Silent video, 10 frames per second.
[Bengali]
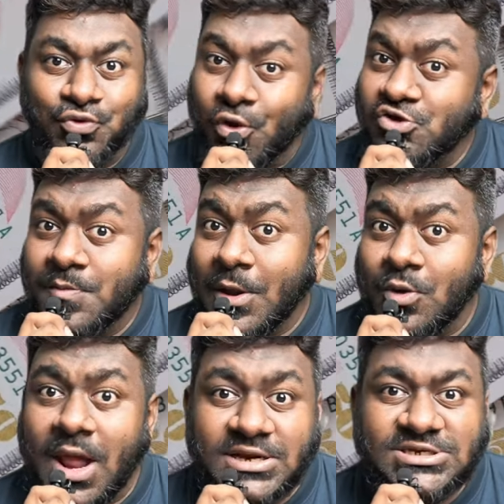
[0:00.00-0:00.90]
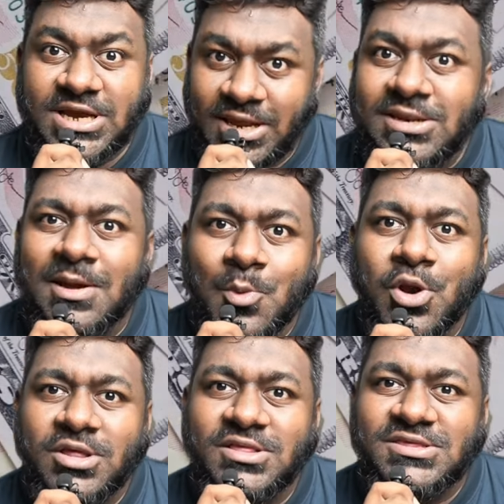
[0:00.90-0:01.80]
দশ বারো লাখ টাকা ইনকাম
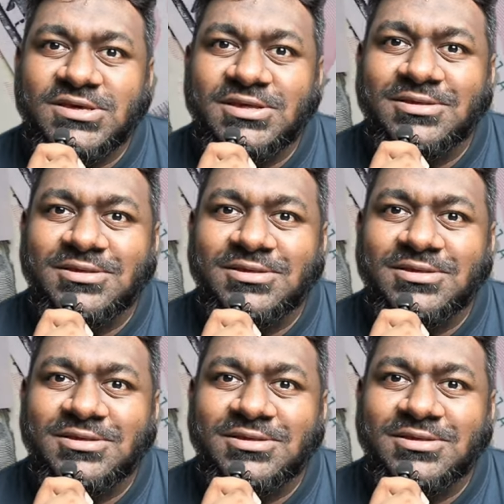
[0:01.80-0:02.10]
করা যাচ্ছে